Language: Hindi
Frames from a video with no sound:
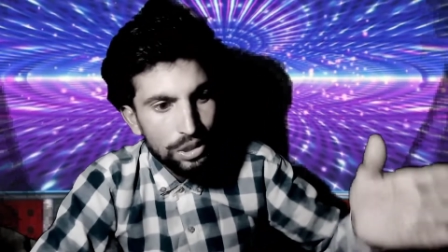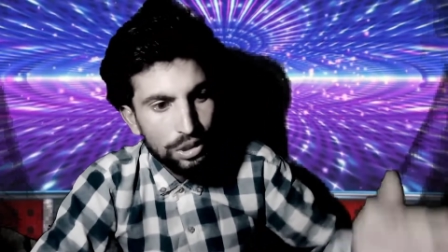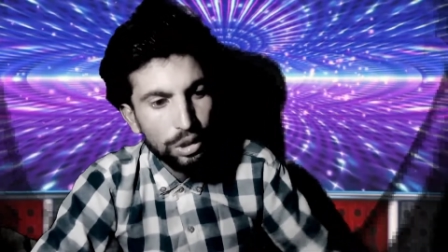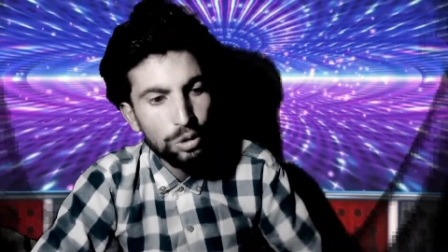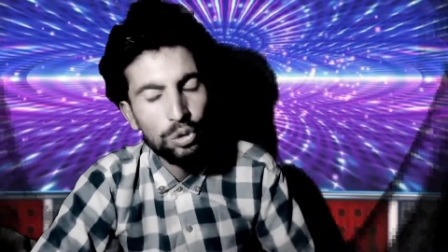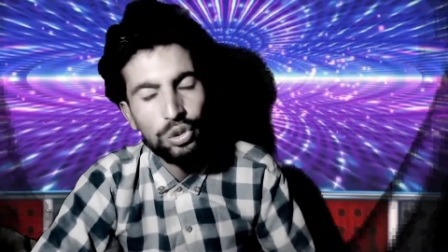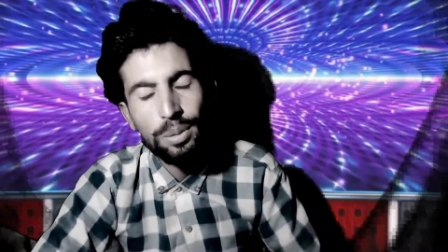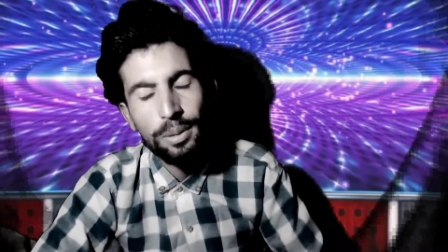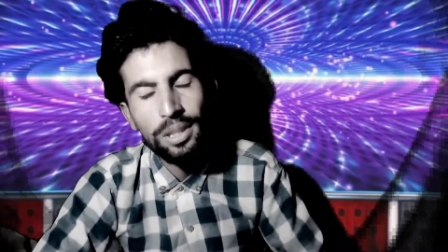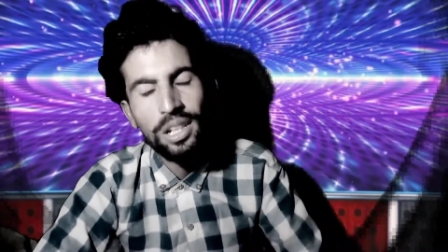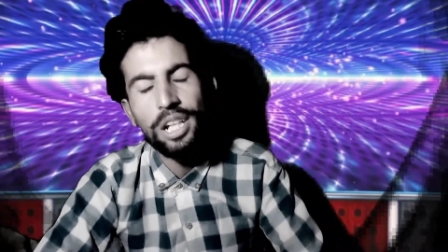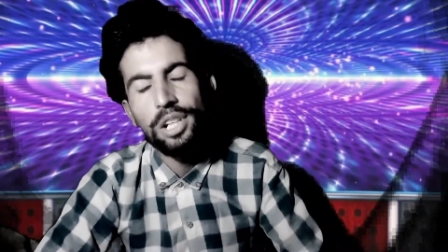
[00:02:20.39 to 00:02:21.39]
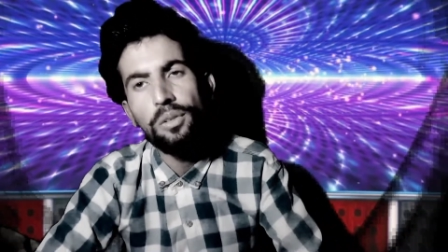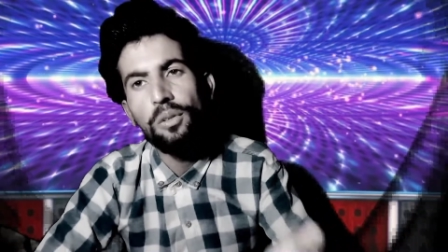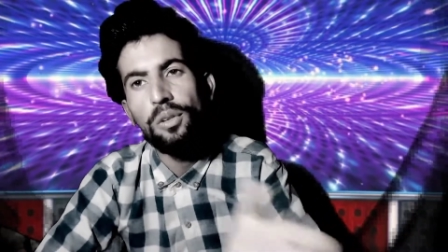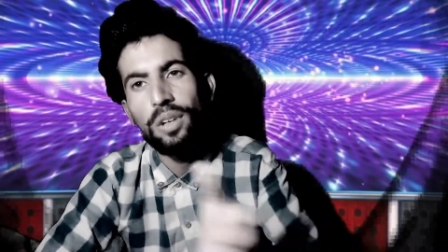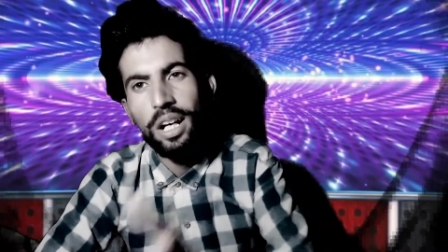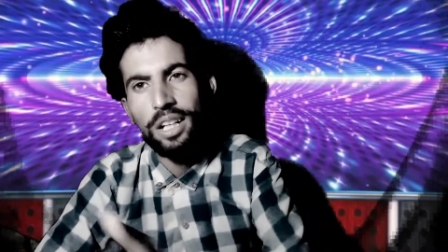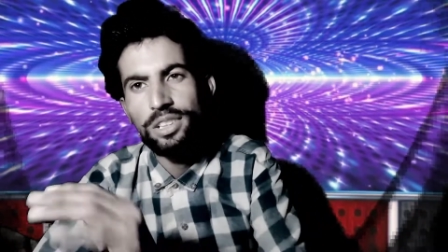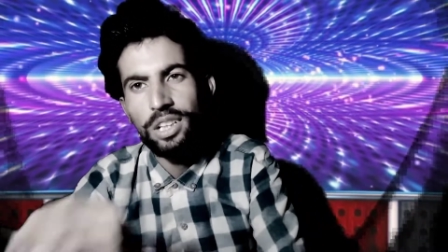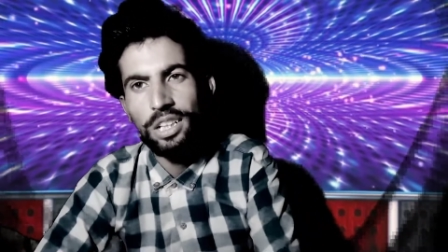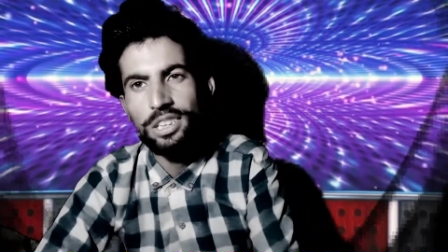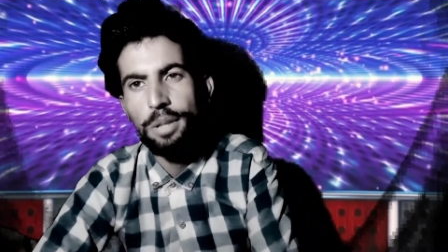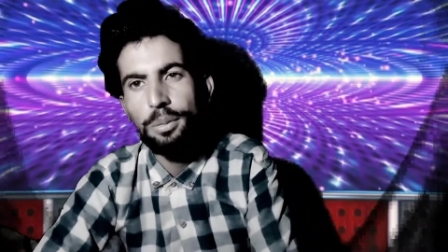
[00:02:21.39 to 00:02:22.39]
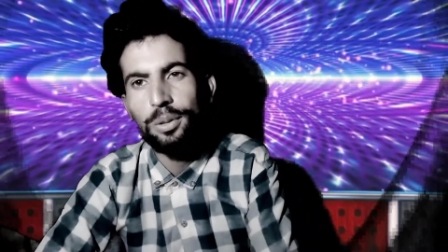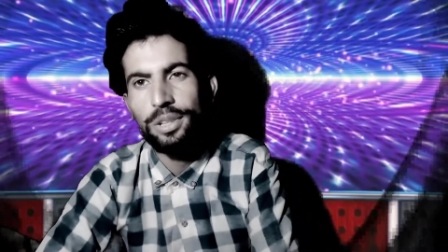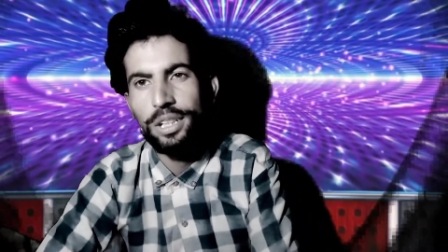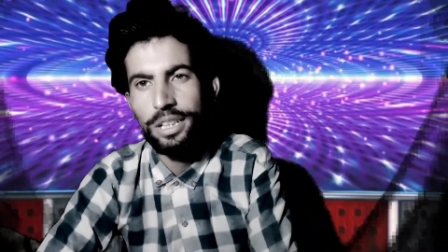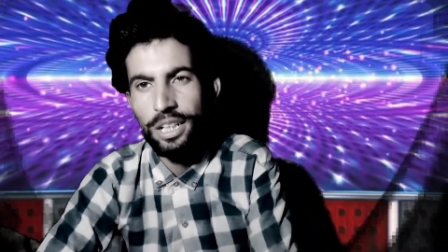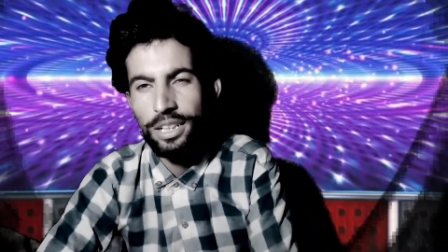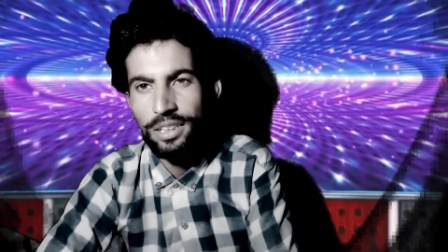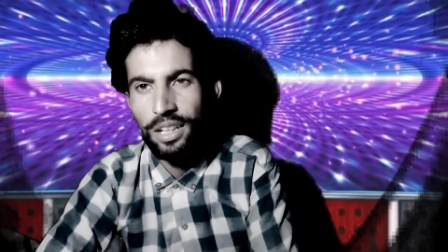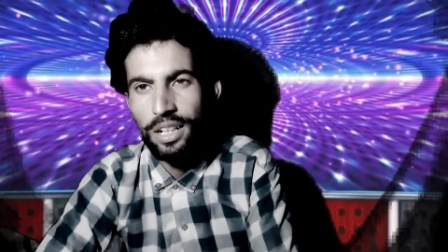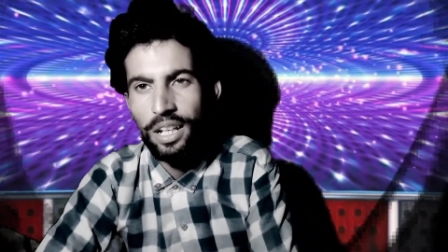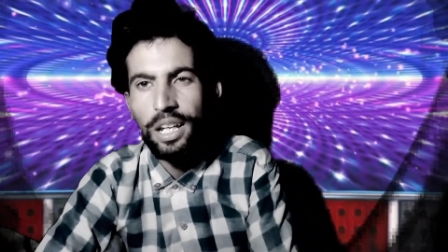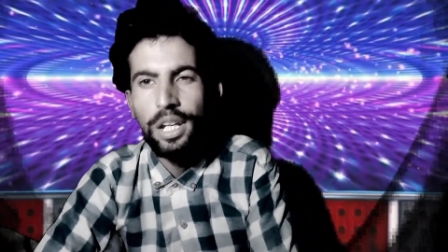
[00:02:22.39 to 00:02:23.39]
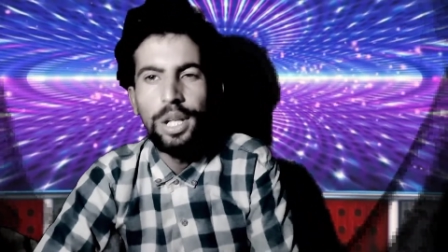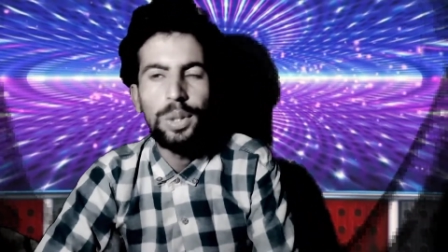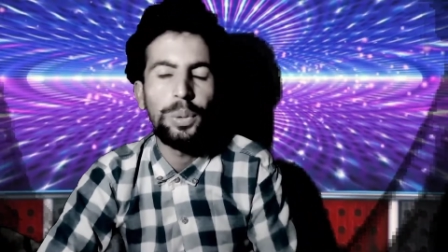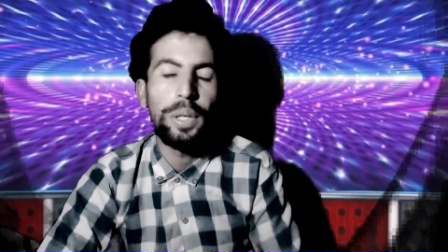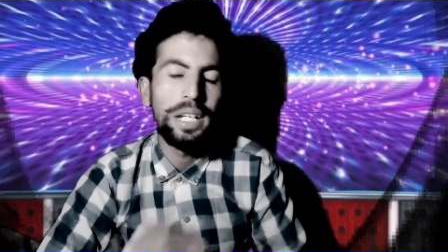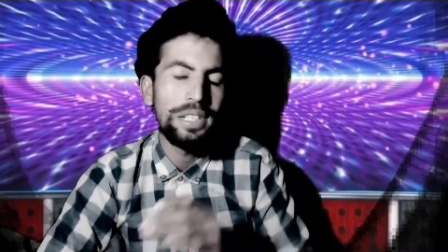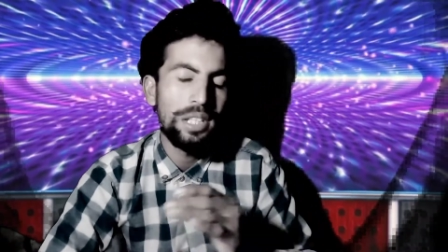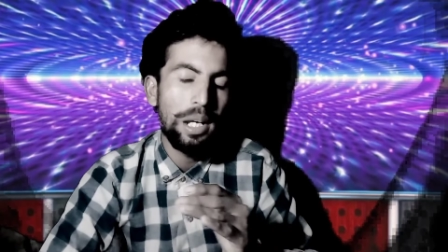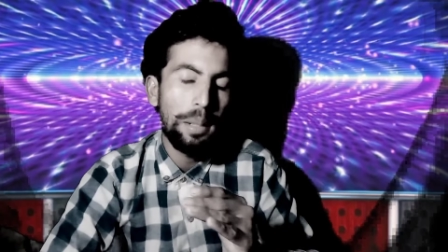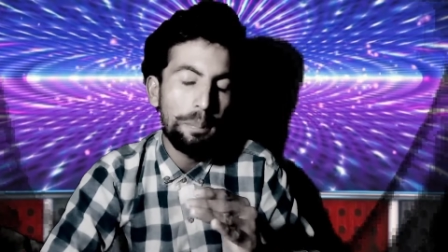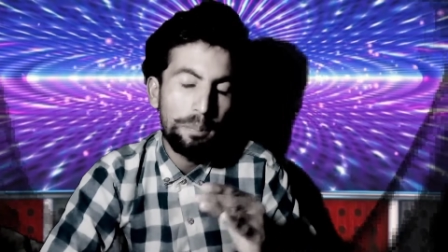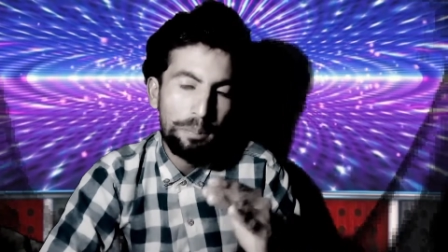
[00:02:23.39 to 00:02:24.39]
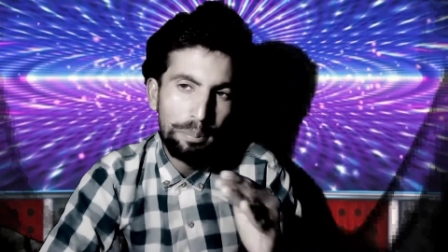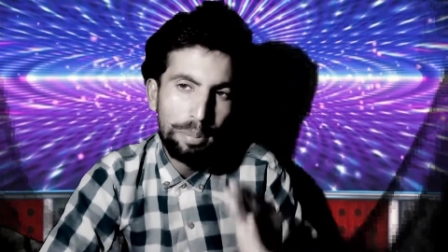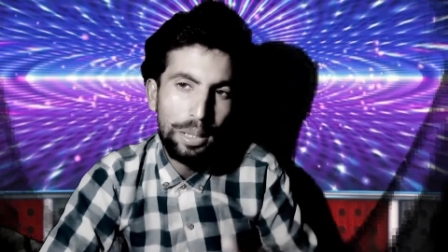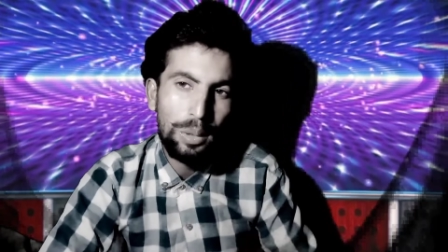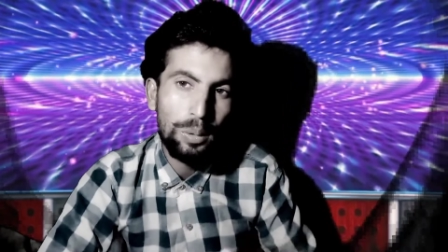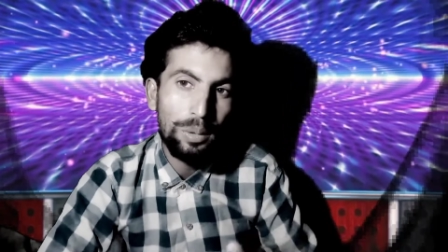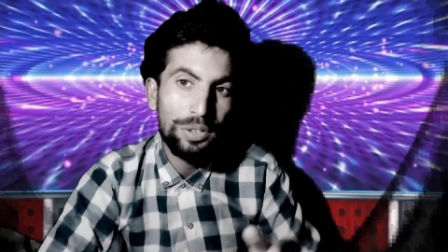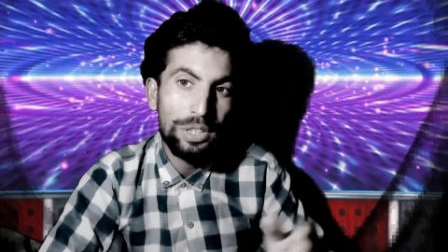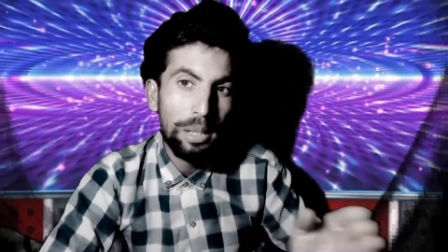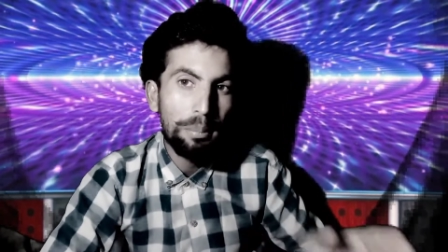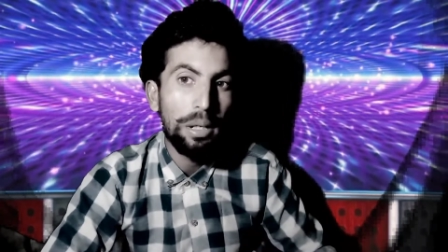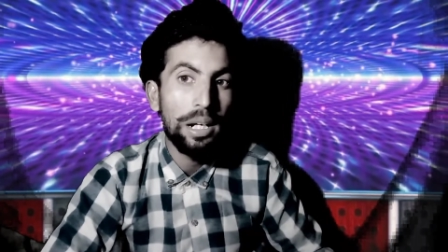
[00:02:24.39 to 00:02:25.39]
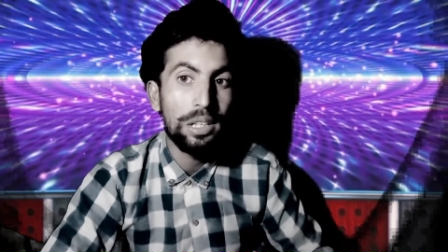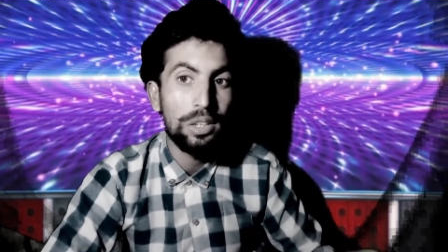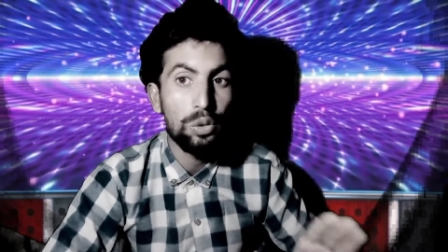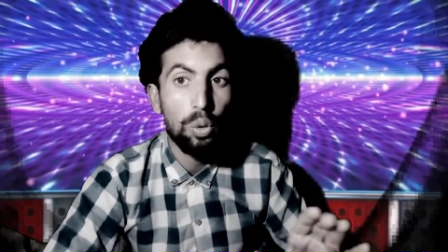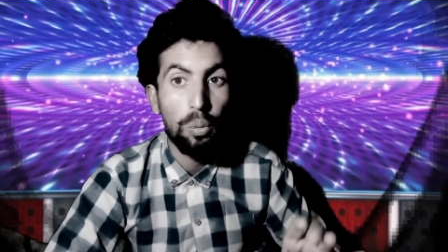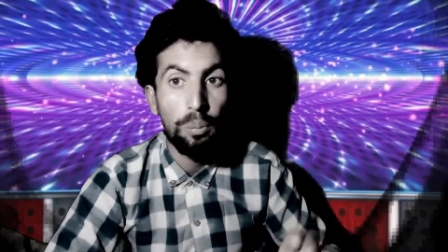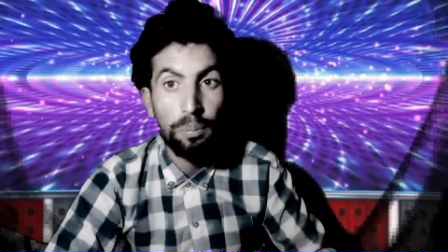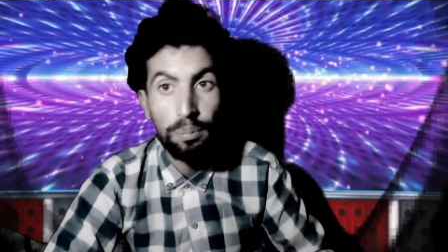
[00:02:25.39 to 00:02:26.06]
इसका जो जिम्मेदार है वो वकार जकर साहब को ठहराया जा रहा है तो ऐसा बिल्कुल ये बात जो